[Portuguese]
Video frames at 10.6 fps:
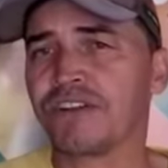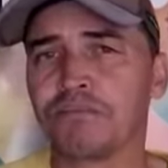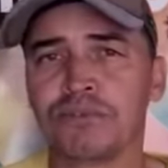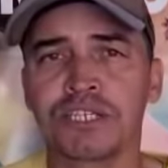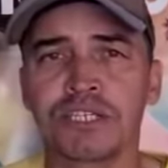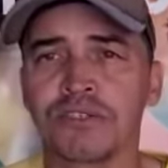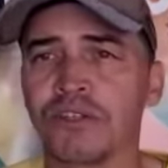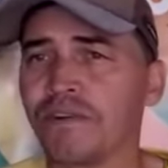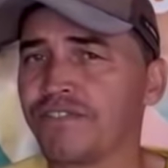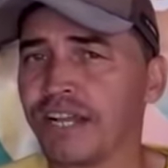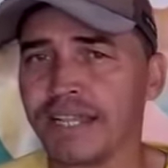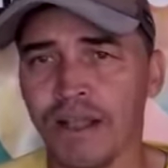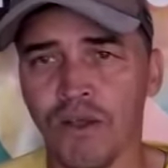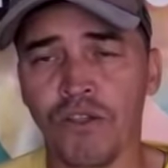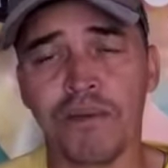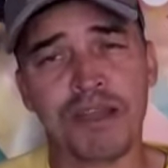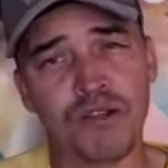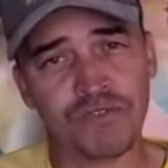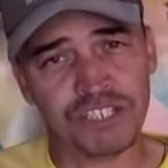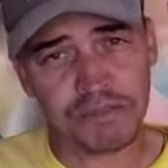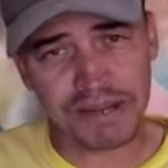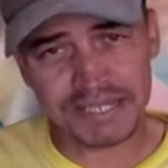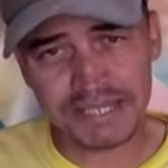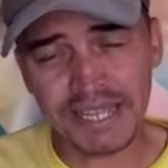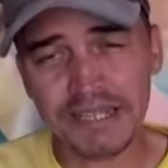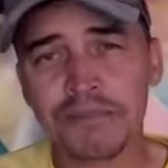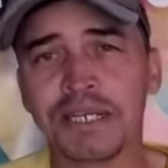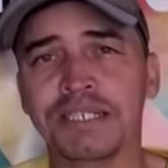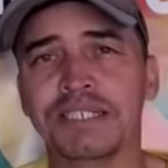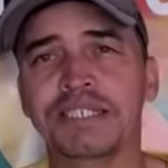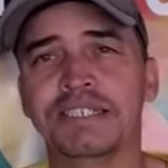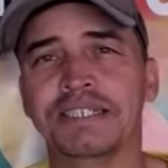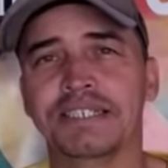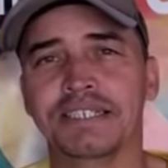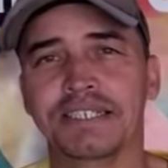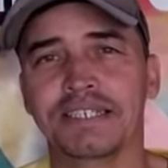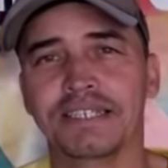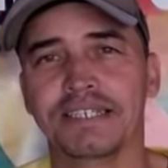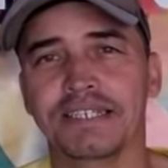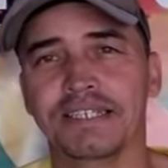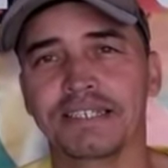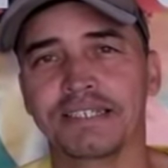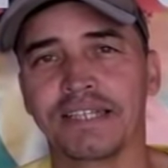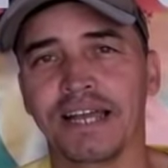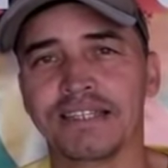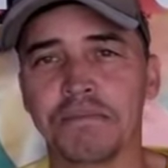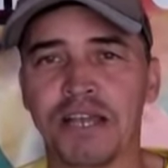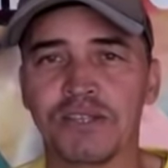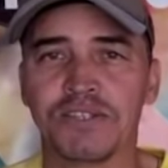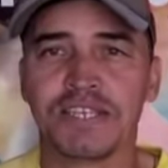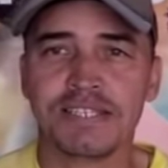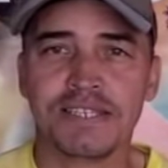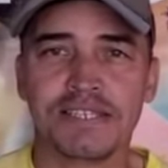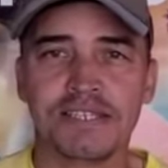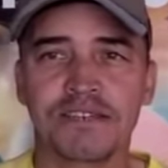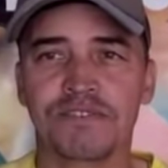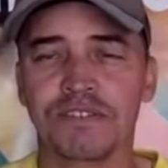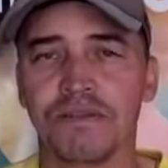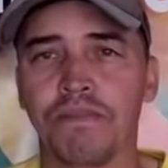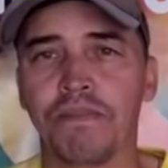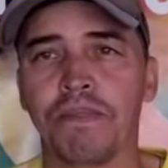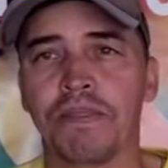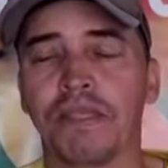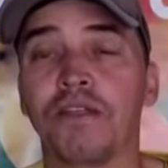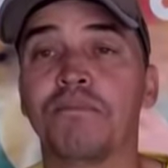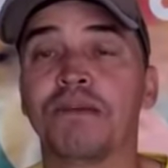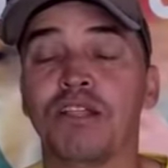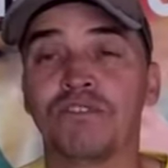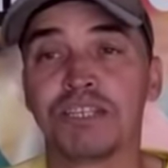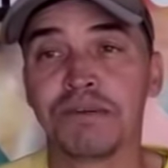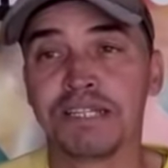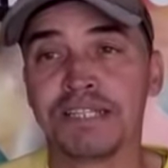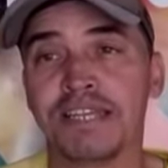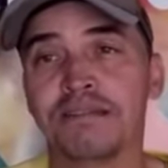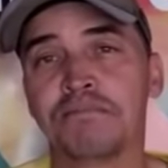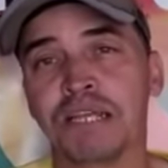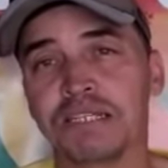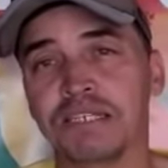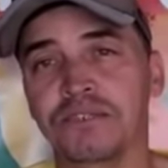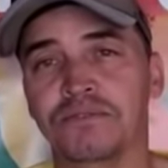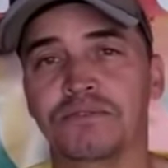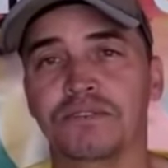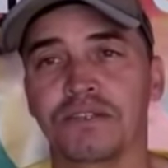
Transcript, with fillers: ficar bonito, não vai ficar legal não. É melhor você manter ele branquinho ali, tá? ainda mais os recessivos. Entendeu? É melhor você manter ele branquinho.